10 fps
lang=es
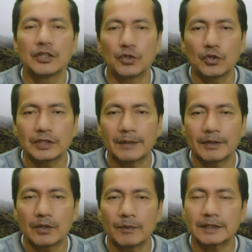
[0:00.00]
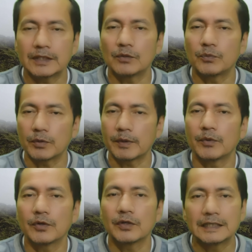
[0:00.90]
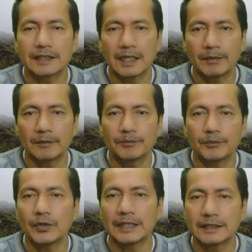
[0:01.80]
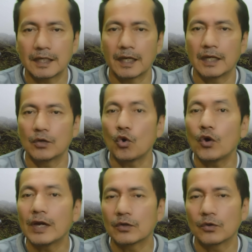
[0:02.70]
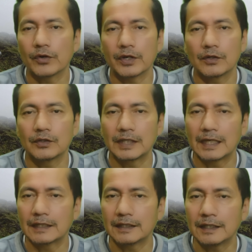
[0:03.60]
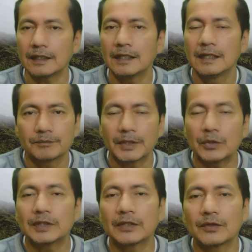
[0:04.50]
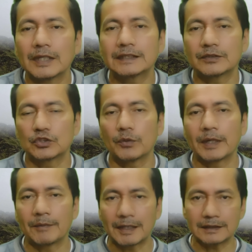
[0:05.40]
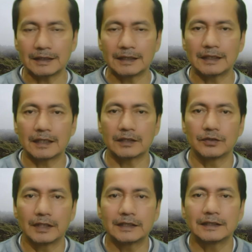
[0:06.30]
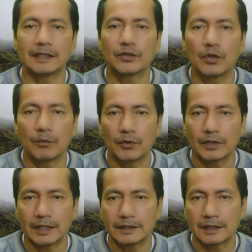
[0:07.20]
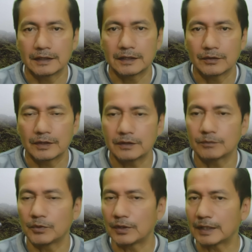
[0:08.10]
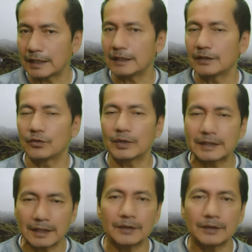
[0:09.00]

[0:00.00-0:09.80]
no saben cómo hacerlo, por favor escriban por Instagram o al correo de la tienda preguntándoles sobre más indicaciones de cómo realizar esta conexión. Bueno, aquí no es tan